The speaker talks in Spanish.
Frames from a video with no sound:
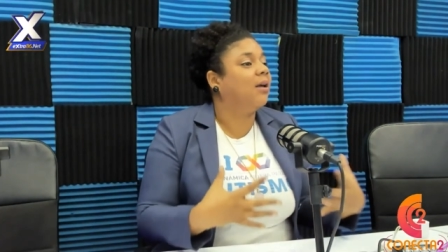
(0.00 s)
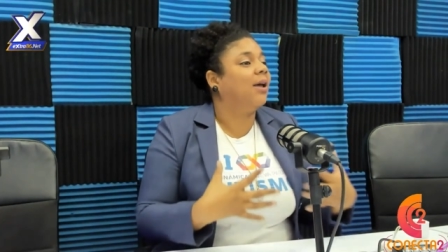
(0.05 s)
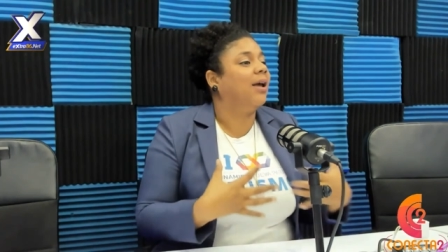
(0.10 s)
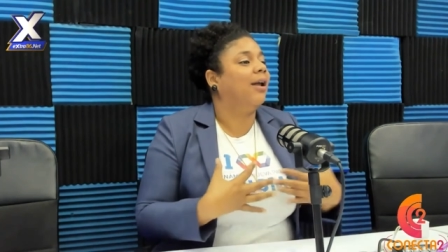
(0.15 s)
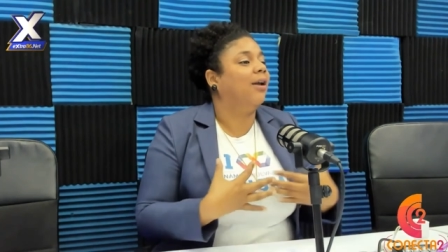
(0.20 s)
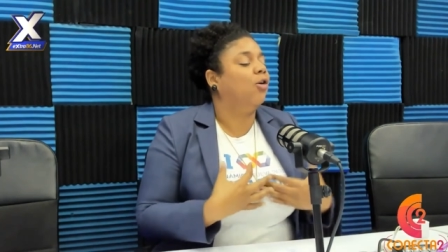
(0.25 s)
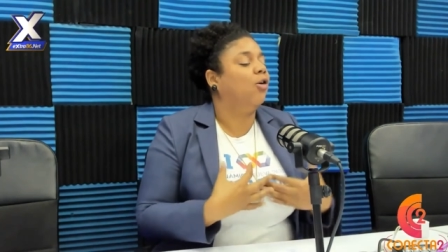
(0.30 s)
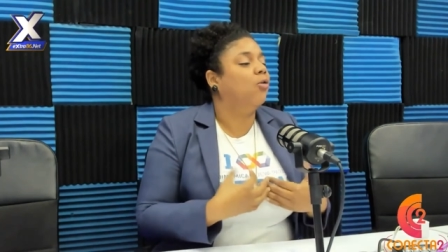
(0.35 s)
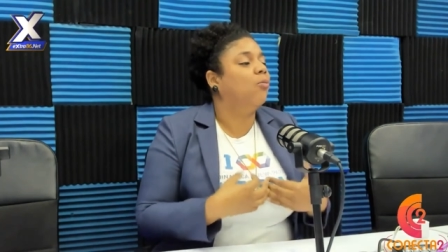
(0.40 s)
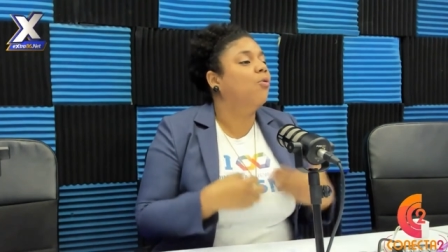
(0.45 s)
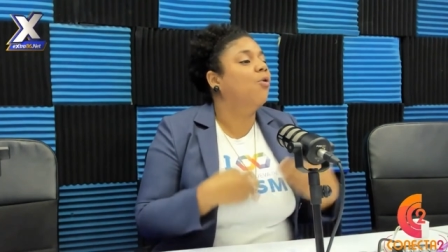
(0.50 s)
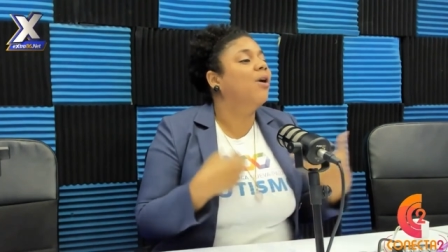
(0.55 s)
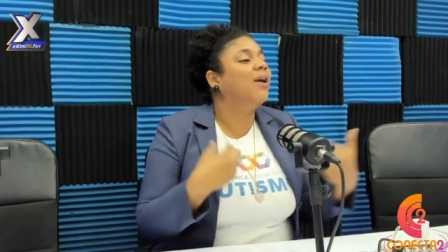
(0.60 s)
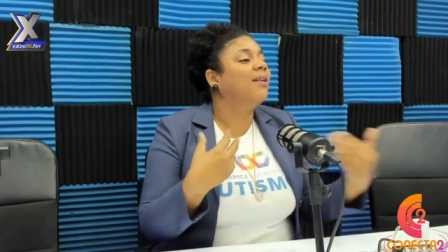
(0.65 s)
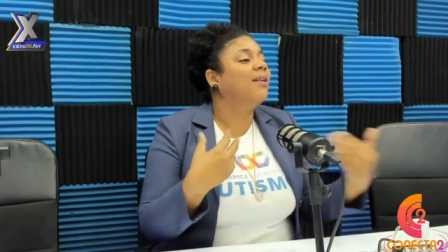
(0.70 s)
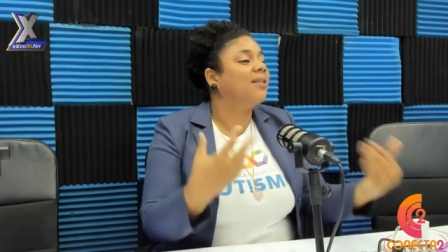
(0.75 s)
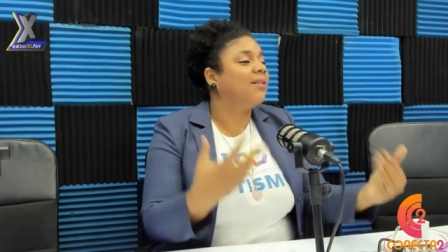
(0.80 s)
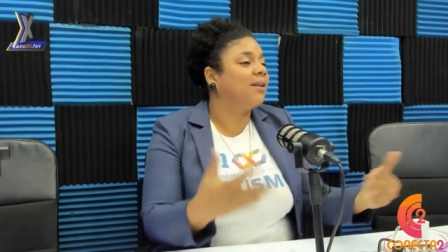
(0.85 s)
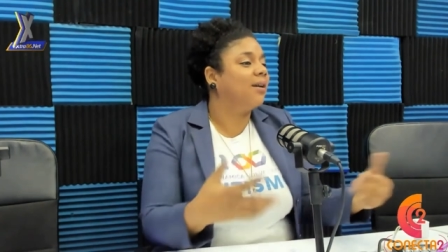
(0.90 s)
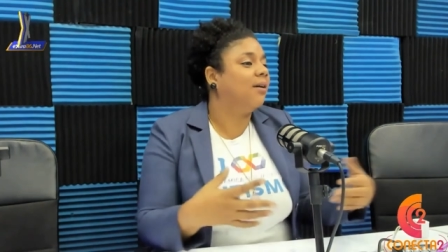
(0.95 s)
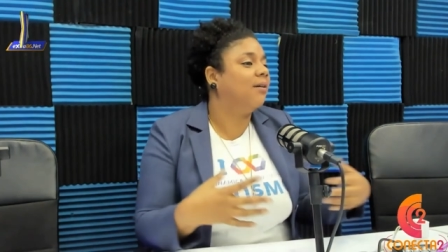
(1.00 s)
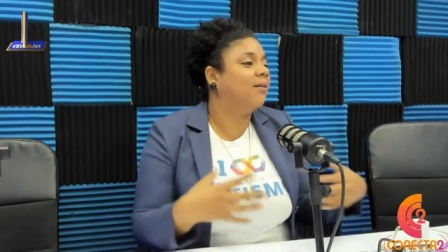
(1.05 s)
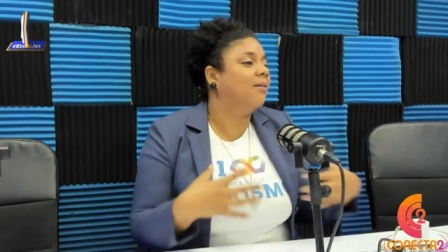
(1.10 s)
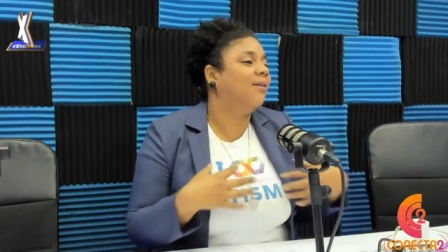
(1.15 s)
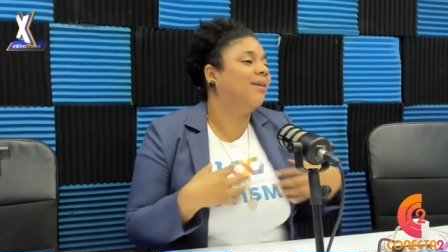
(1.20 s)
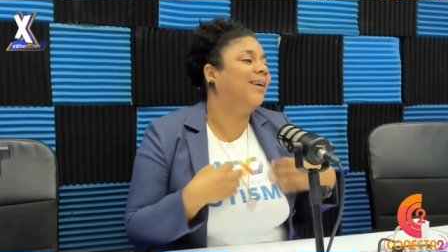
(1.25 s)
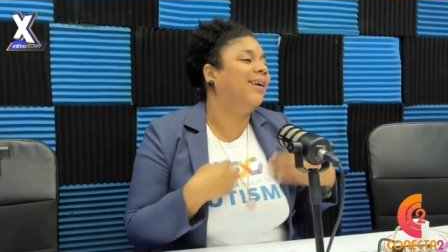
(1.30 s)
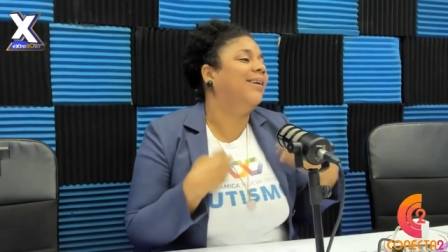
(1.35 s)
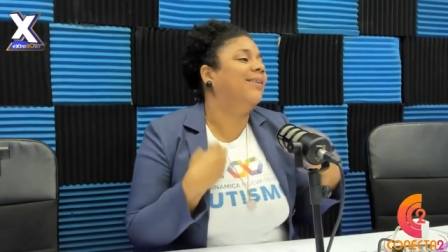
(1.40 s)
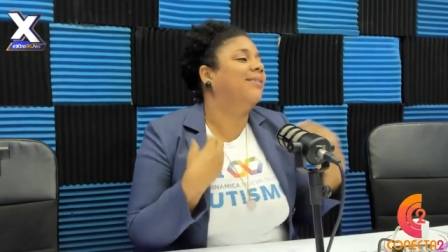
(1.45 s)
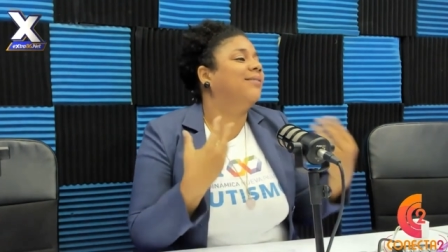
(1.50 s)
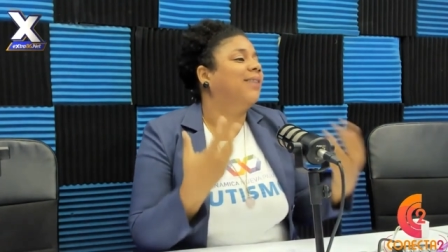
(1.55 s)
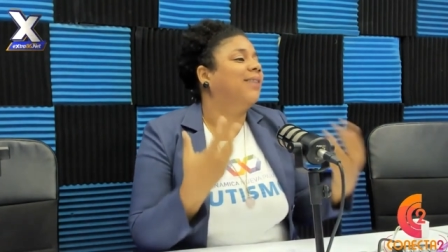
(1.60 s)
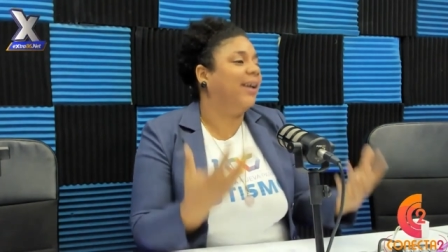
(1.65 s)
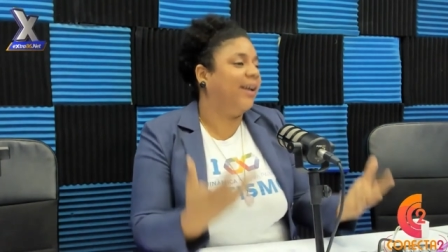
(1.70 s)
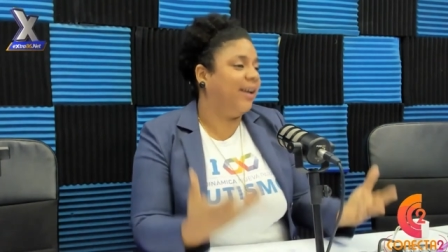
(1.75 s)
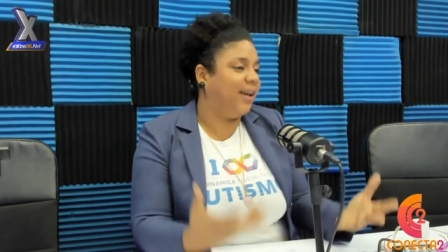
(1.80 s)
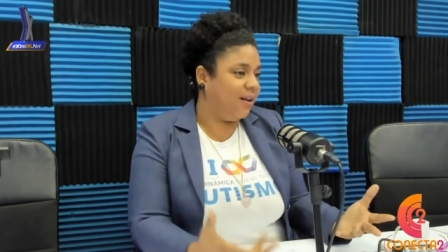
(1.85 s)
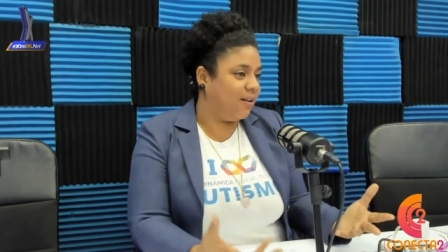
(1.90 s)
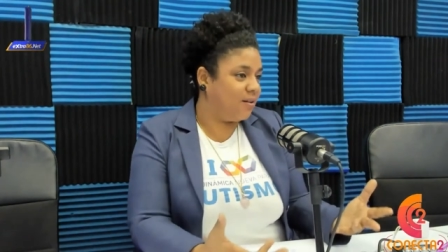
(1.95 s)
que no muestran
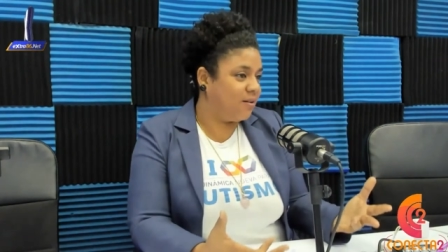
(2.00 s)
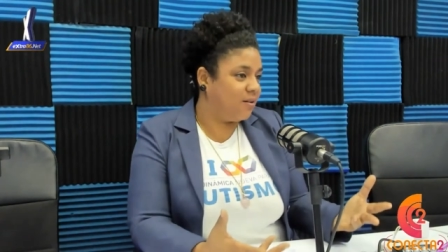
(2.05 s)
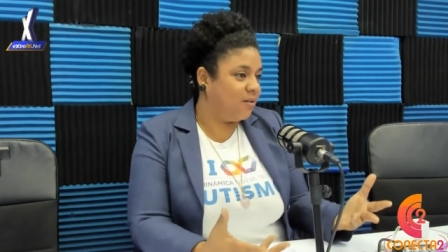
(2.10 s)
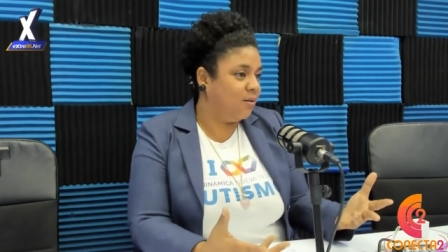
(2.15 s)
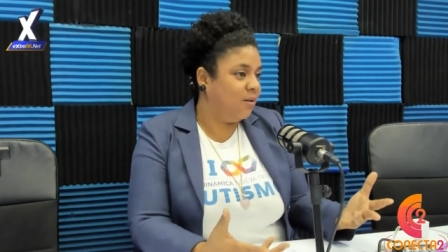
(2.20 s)
interés